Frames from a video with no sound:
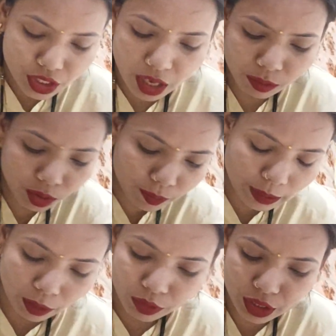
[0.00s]
शाम को
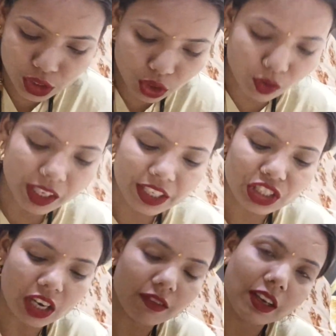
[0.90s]
बनाऊँगी छोले
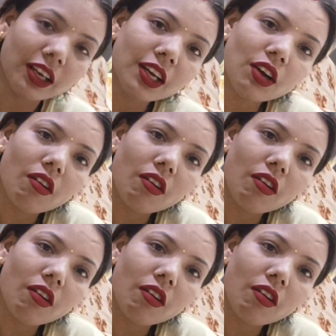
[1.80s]
चावल